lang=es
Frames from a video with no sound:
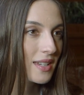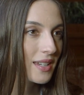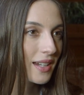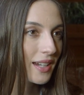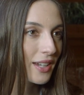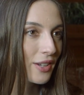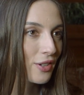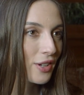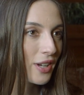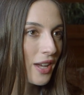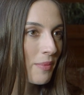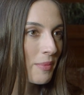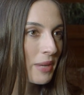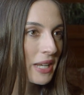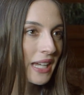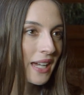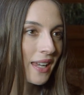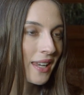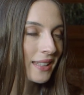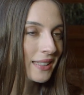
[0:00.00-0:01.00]
creo que
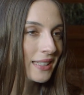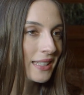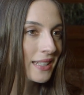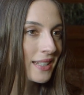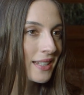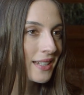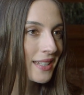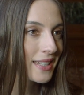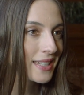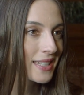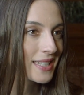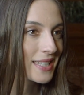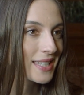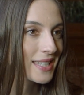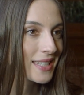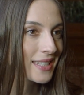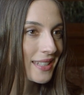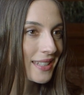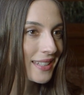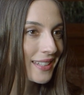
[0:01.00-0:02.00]
América Latina
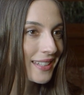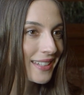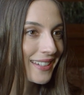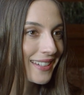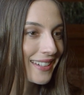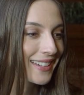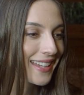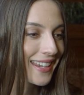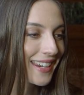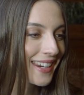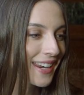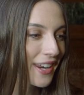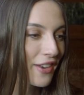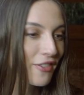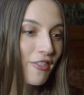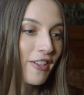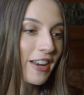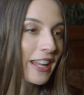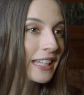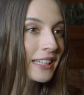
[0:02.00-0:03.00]
es eh, el
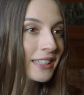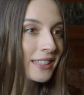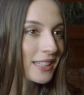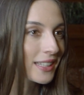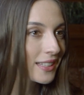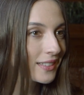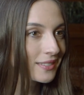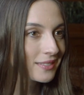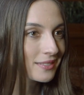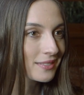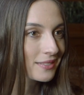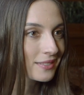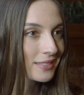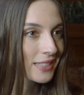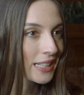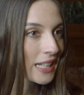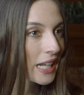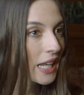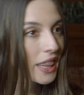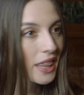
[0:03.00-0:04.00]
referente
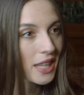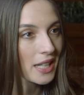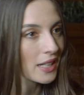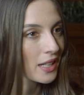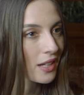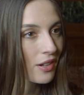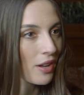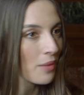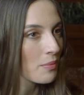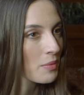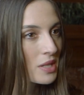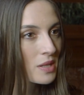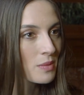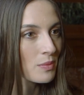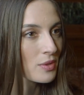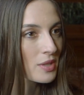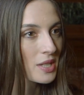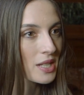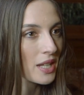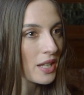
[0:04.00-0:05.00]
en el cine ahora
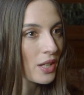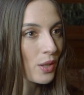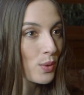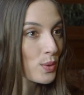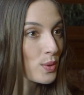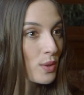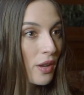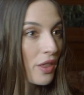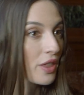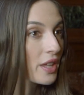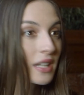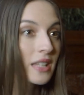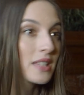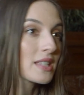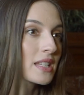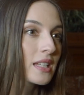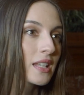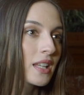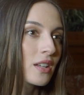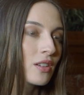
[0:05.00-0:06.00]
mismo, o sea, incluso el cine
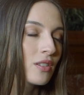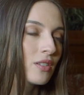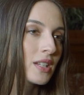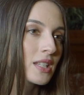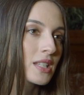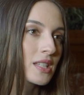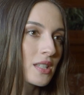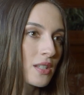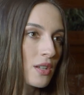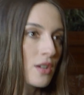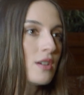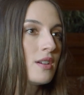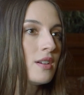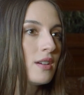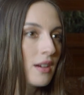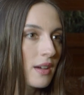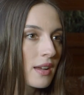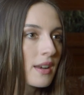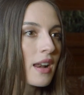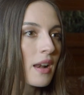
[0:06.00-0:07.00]
chileno es
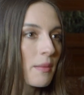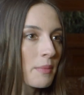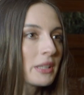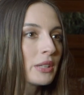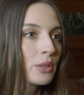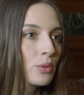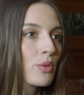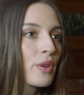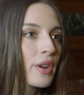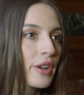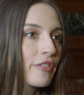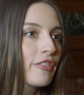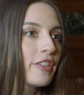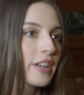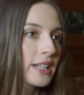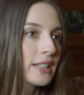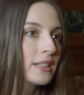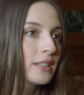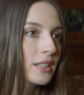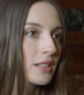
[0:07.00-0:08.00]
realmente un
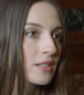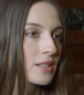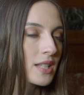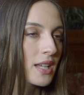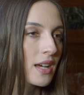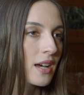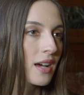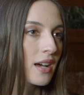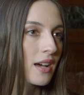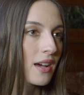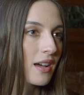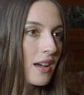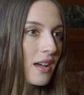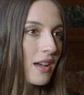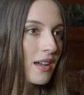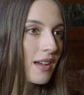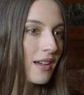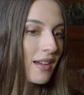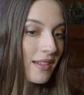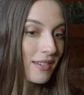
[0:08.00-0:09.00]
referente, o sea,
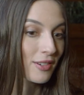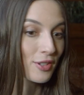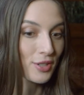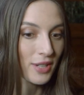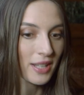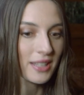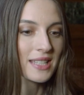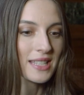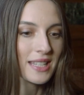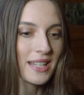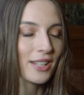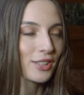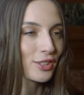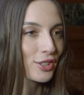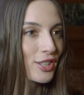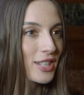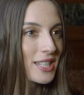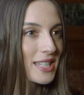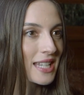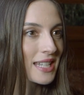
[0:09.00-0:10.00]
los grandes
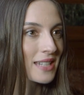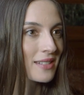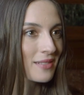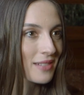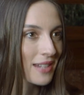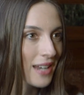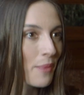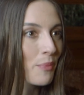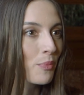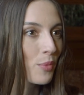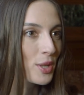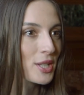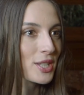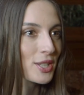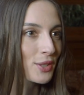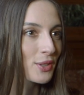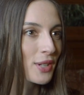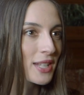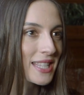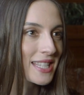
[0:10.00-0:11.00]
directores han, han
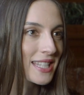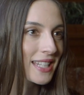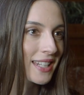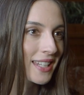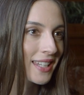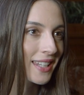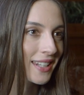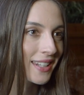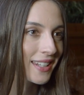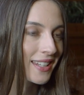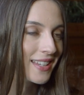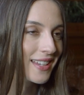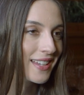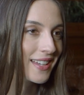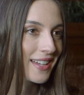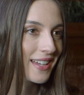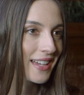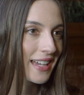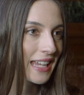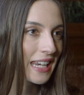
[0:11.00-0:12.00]
puesto a Chile en,
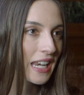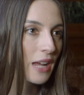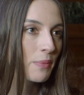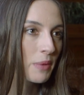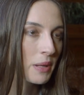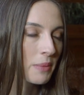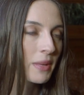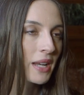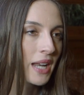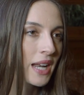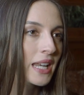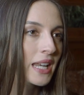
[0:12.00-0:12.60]
en, la primera